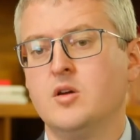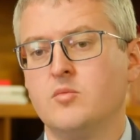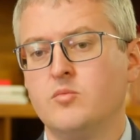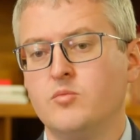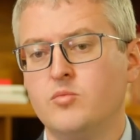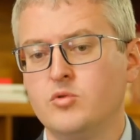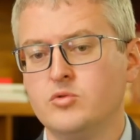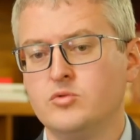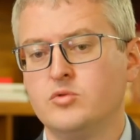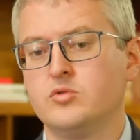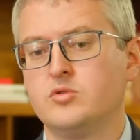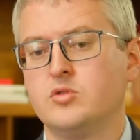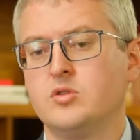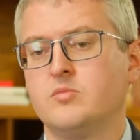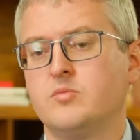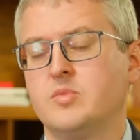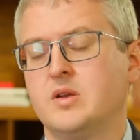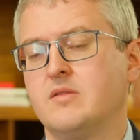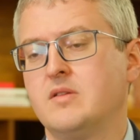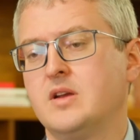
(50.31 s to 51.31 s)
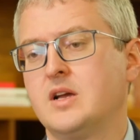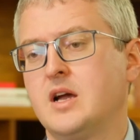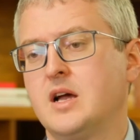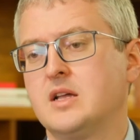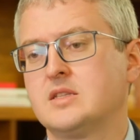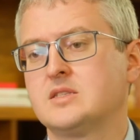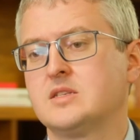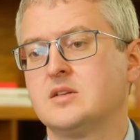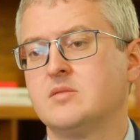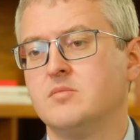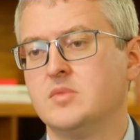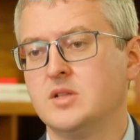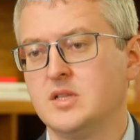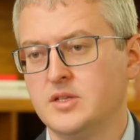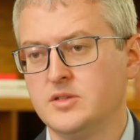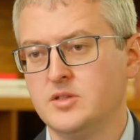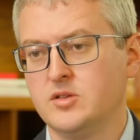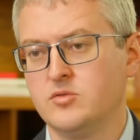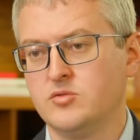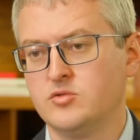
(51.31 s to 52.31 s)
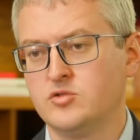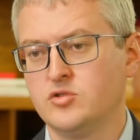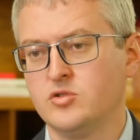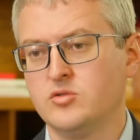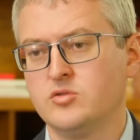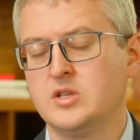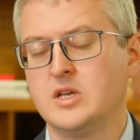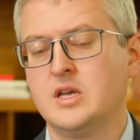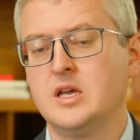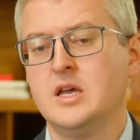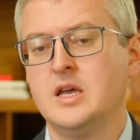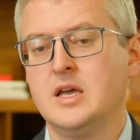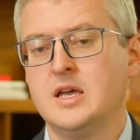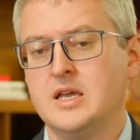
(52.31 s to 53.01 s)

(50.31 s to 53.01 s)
будут привлекаться молодые ученые,